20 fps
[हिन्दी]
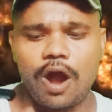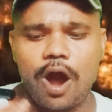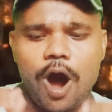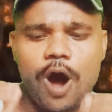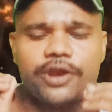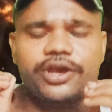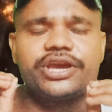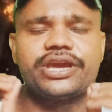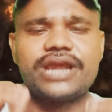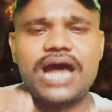
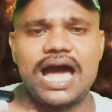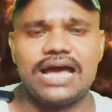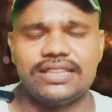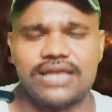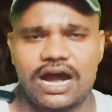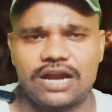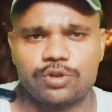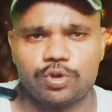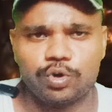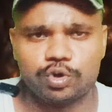और
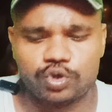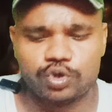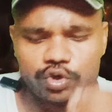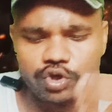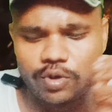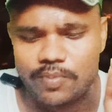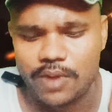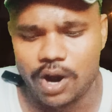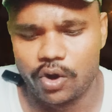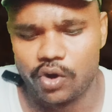किराएदार दोस्तों
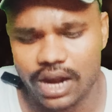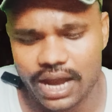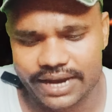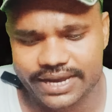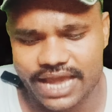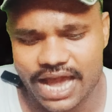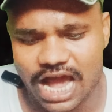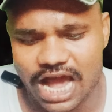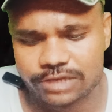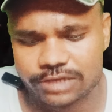जो मोहल्ला
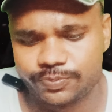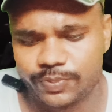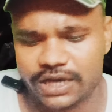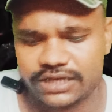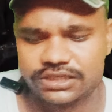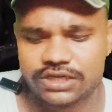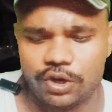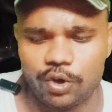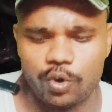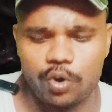के
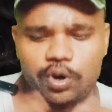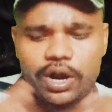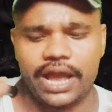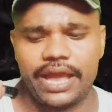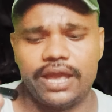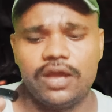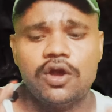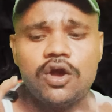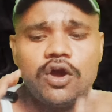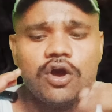आसपास के लोग
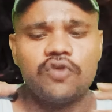हैं